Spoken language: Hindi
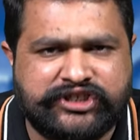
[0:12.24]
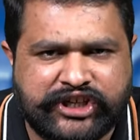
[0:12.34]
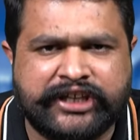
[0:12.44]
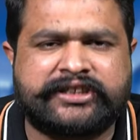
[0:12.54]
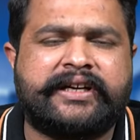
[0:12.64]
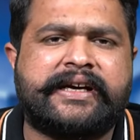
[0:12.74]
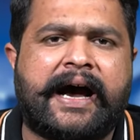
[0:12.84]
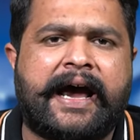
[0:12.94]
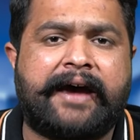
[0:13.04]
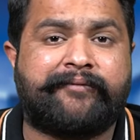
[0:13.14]
जीत लिया
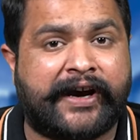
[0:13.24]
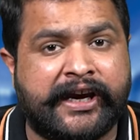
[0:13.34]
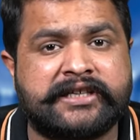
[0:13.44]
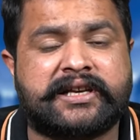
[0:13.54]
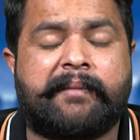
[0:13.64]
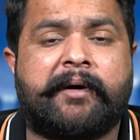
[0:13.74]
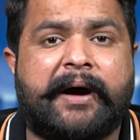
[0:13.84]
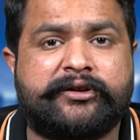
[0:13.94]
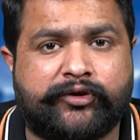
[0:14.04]
है वहीं इस्लामाबाद